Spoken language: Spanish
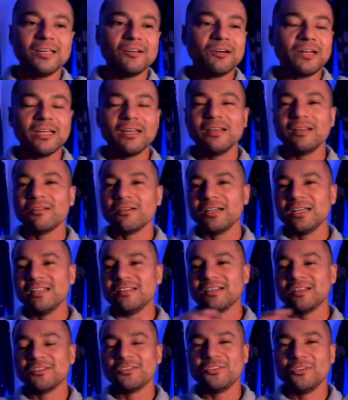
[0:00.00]
hay
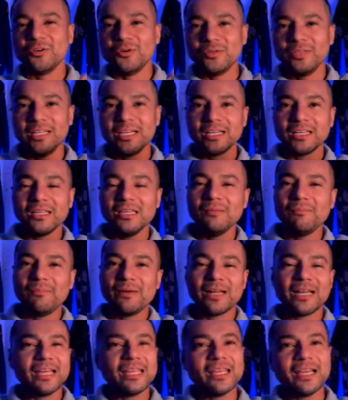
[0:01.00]
organización, de aquí
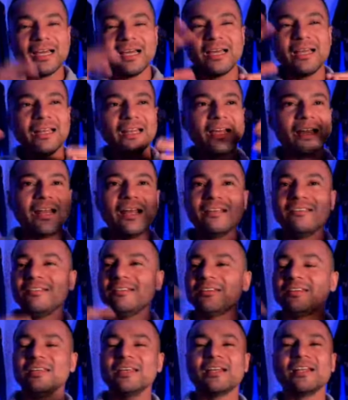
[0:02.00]
para allá, de la derecha,
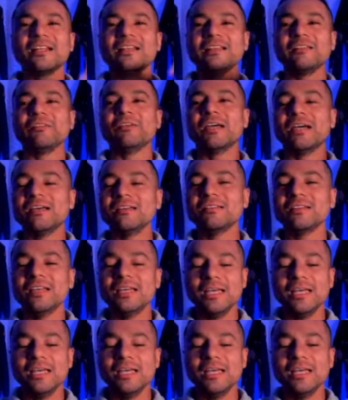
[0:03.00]
izquierda, actividades,